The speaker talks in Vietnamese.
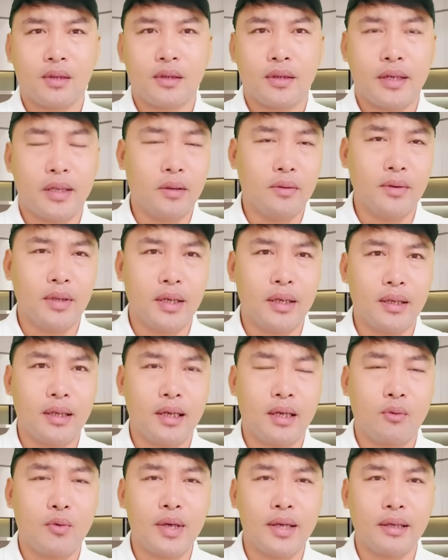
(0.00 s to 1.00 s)
nếu
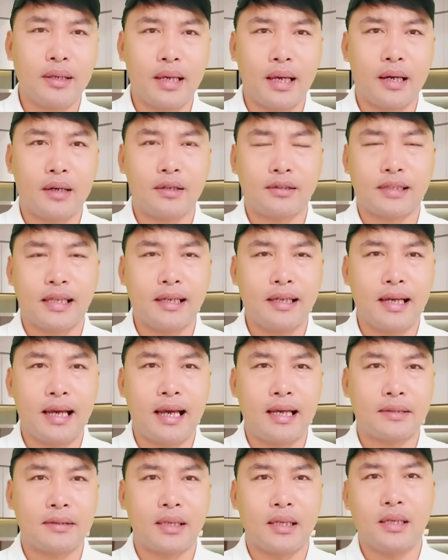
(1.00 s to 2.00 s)
như nguyên nhân nó xảy
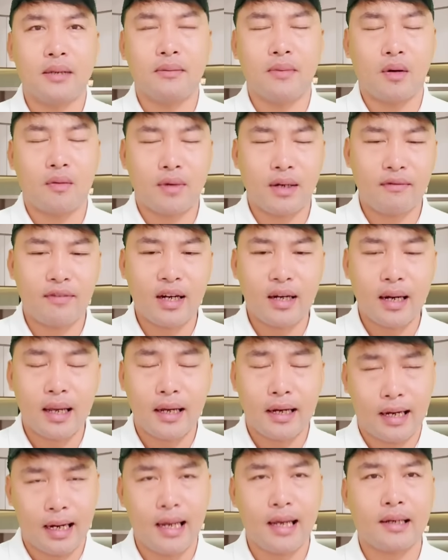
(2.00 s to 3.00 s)
ra từ một cái vấn
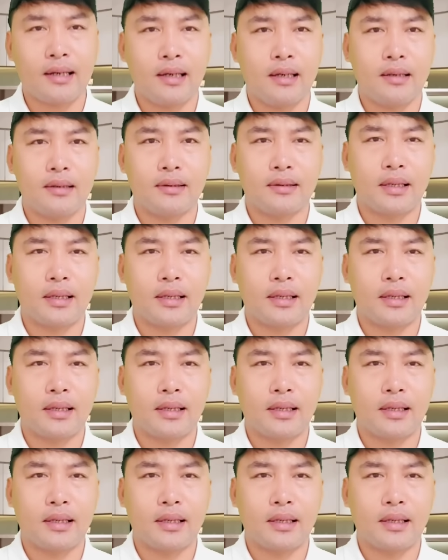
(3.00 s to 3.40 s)
đề khác đó